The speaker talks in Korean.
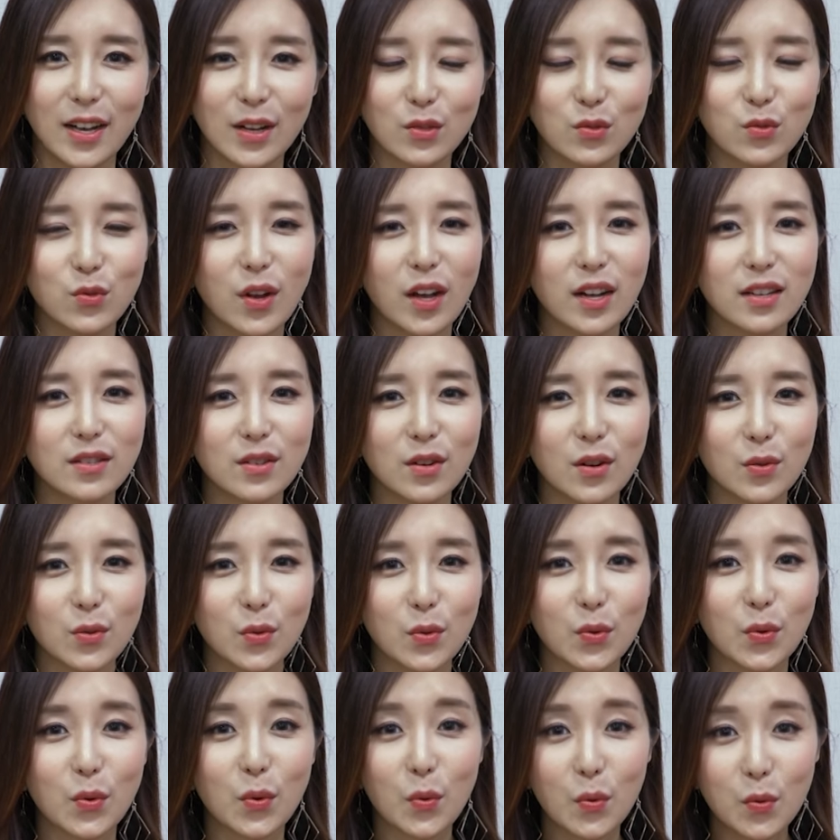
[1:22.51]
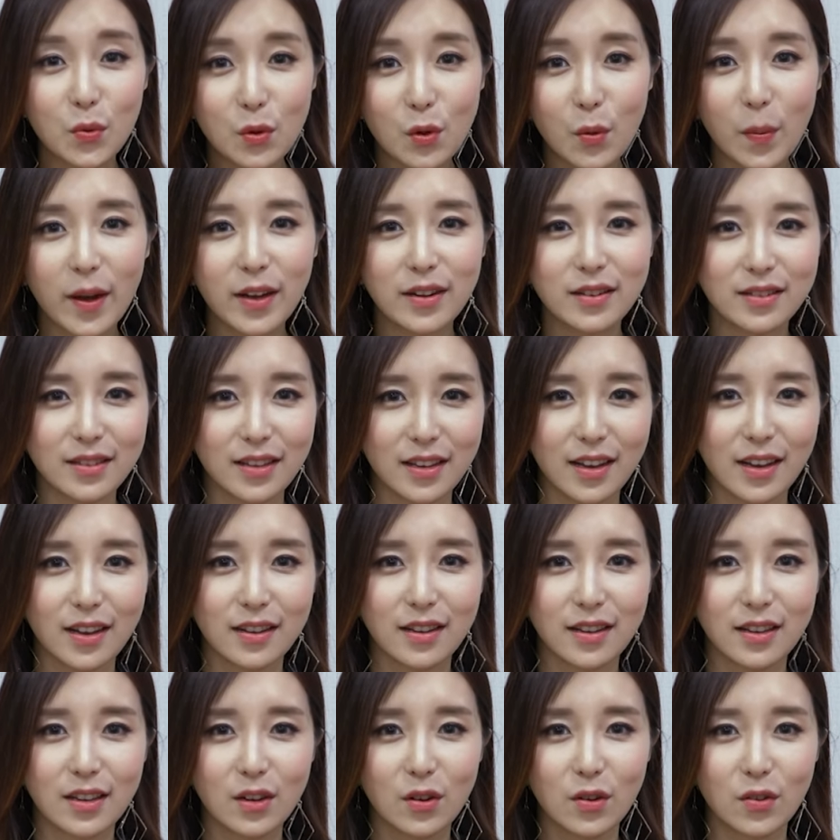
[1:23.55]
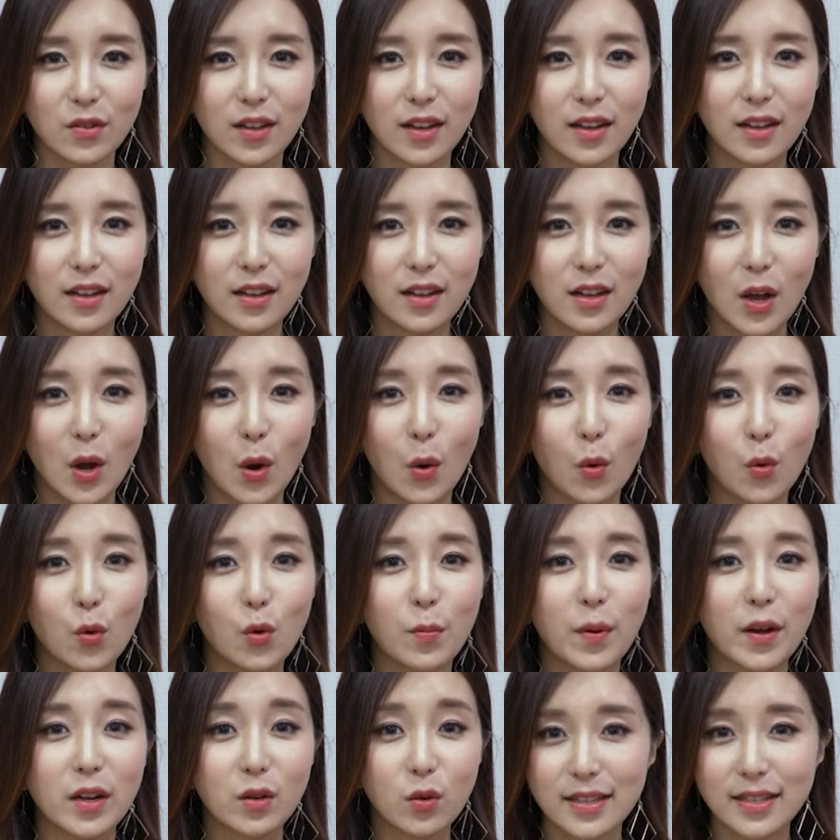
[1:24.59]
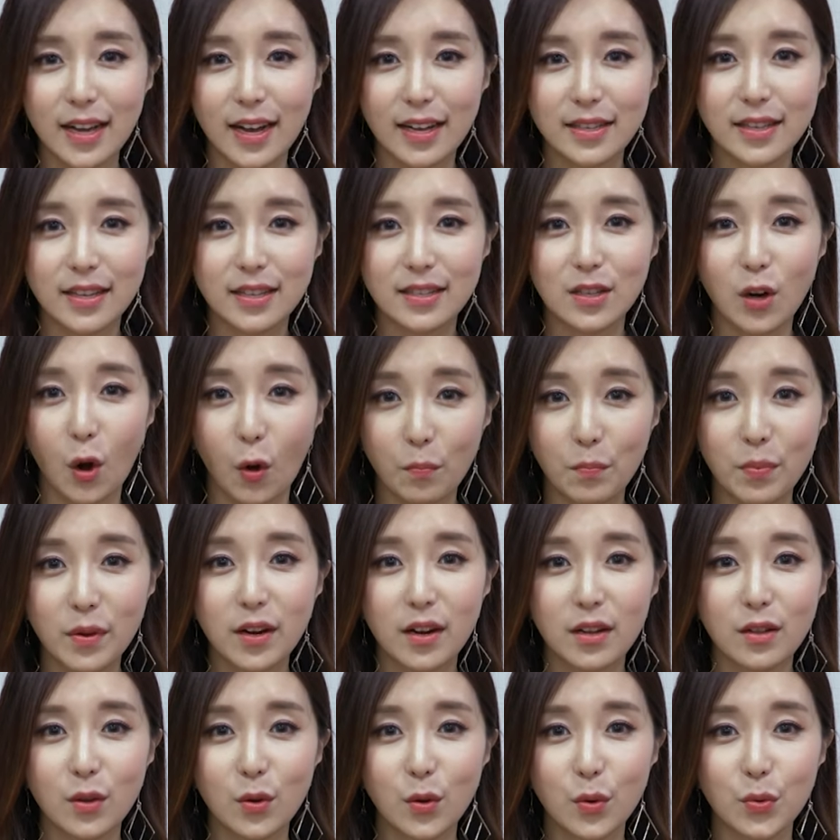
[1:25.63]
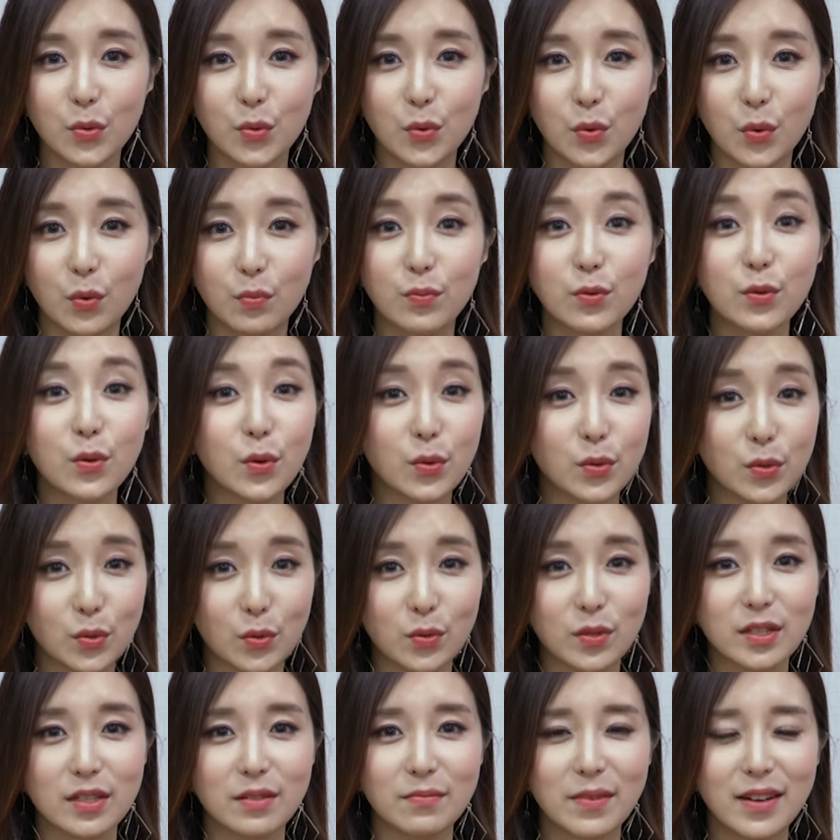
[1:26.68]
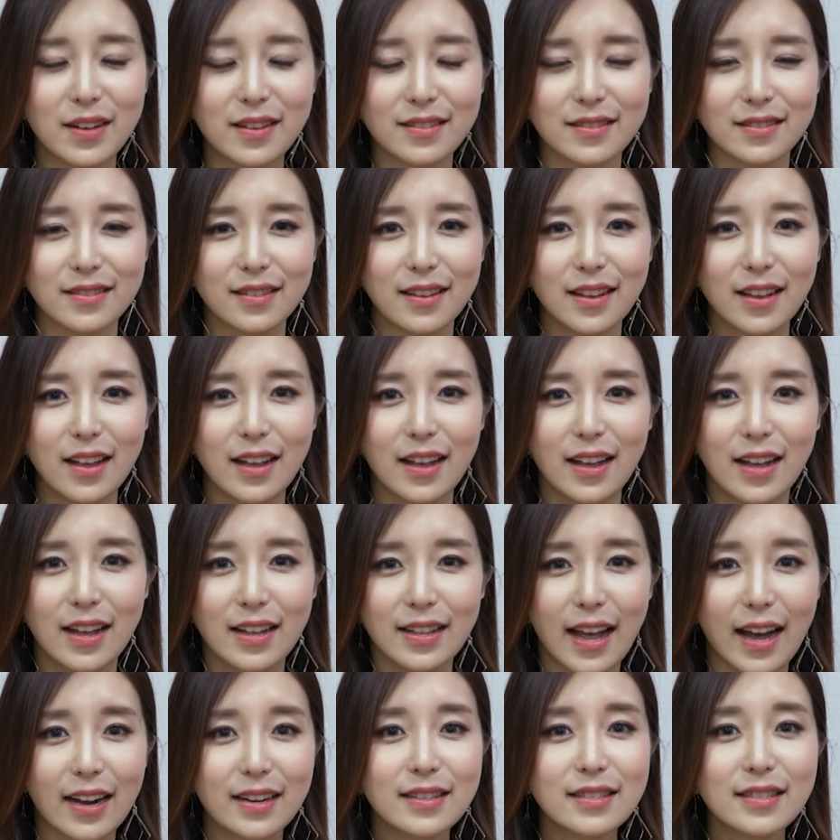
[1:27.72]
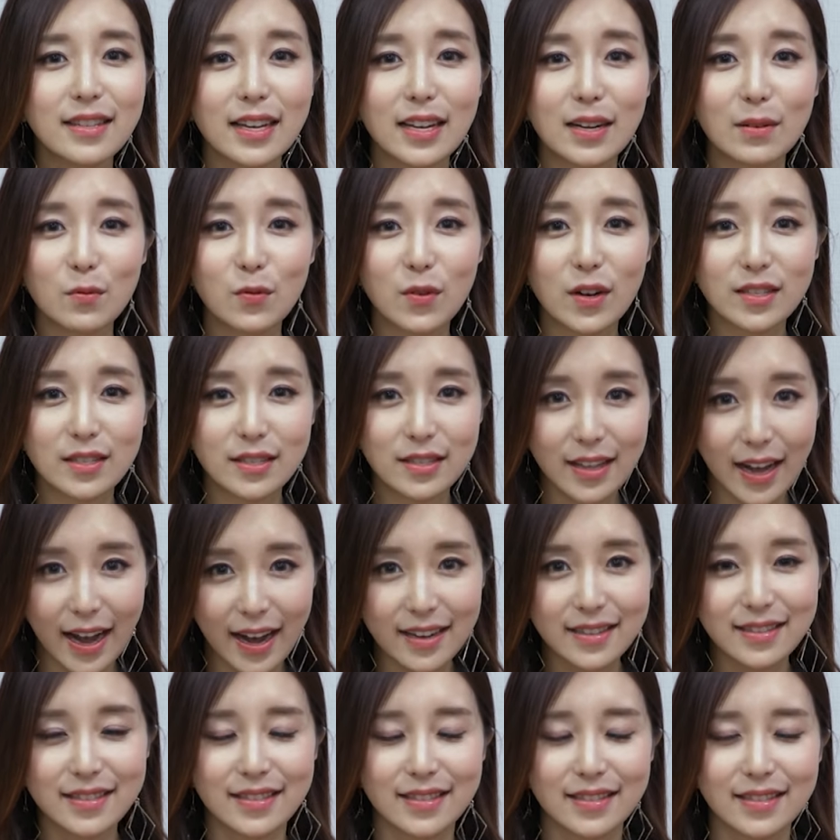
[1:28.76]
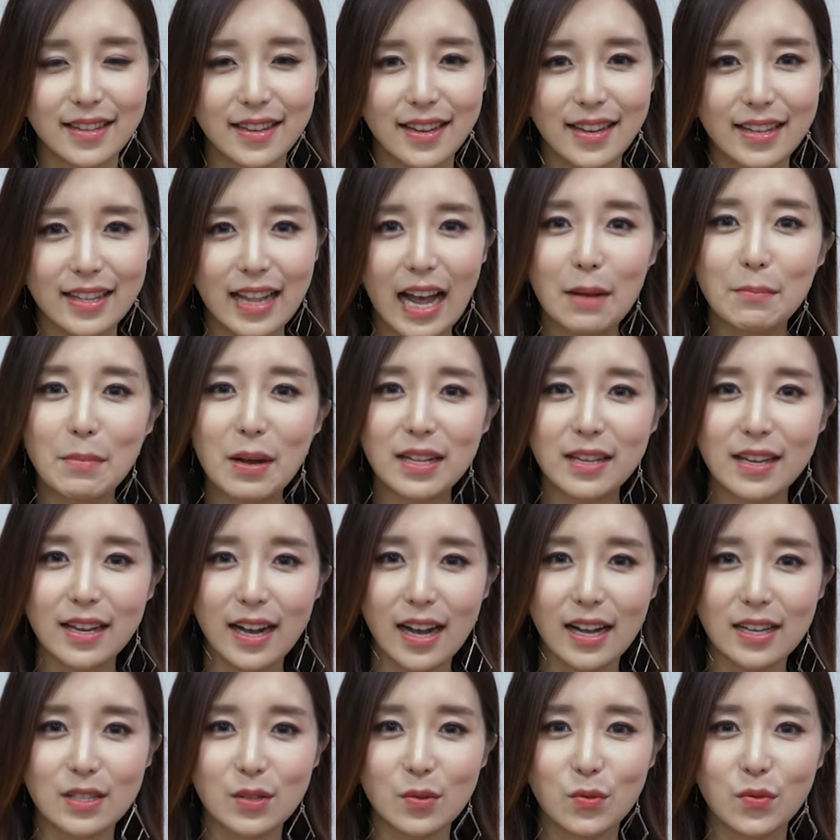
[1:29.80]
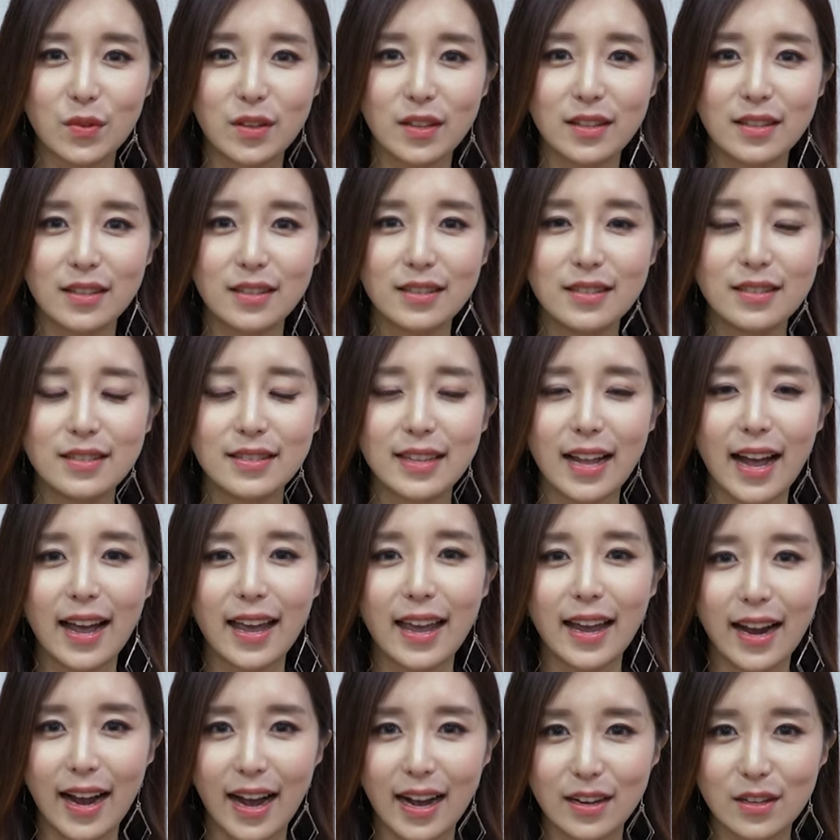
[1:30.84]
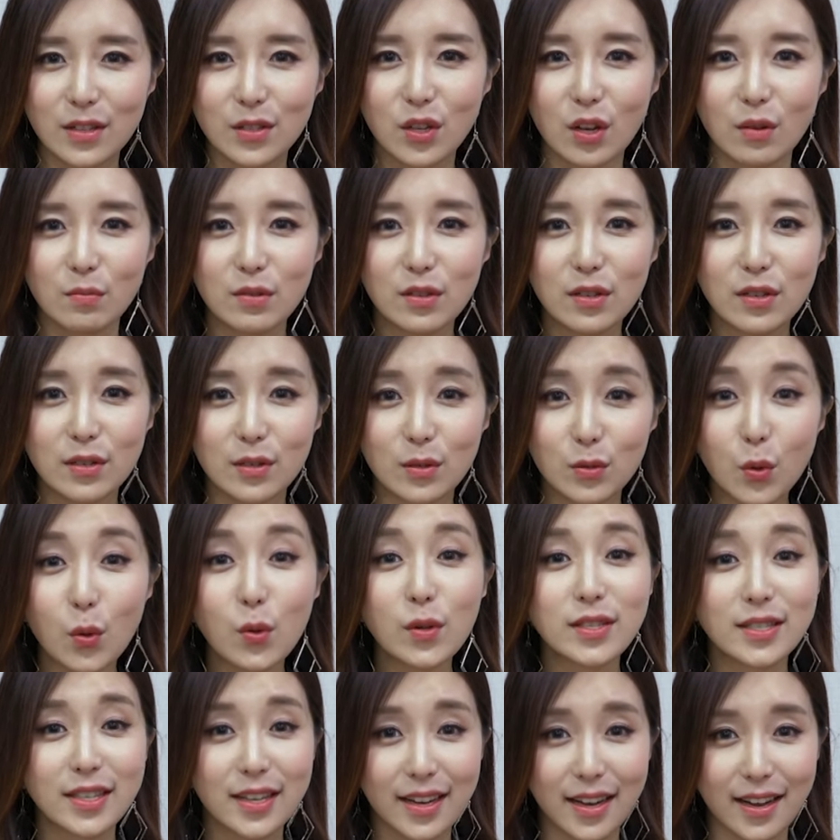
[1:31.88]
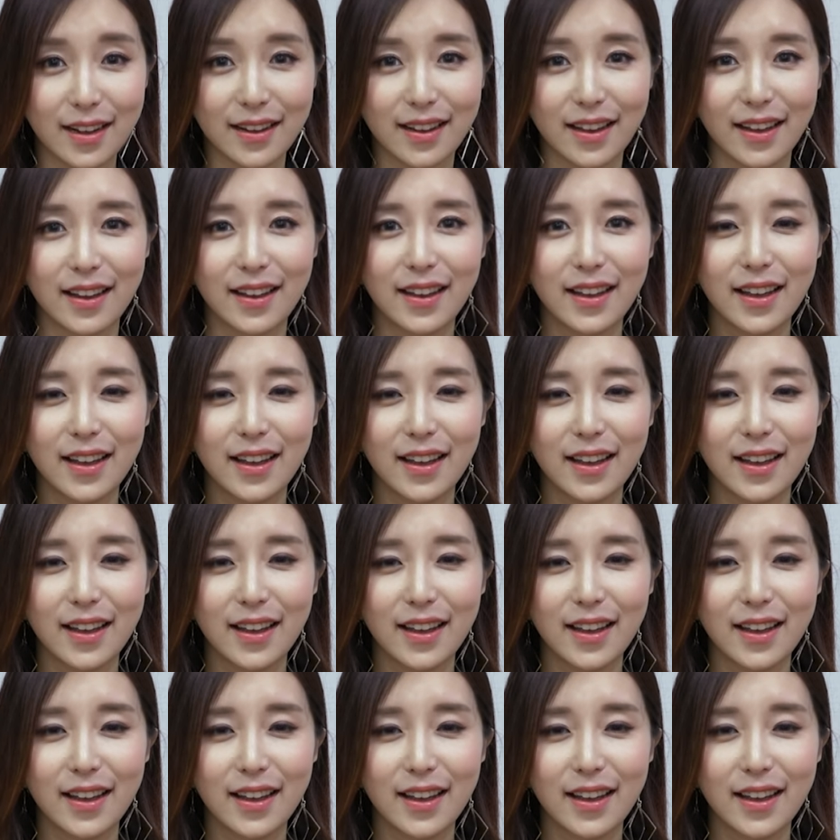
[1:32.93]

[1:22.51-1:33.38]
누가 들어도 올바른 이야기이거나 올바른 자세를 어필하는 것도 물론 좋지만 다른 사람과는 다른 나만이 가지고 있는 나의 강점을 솔직하게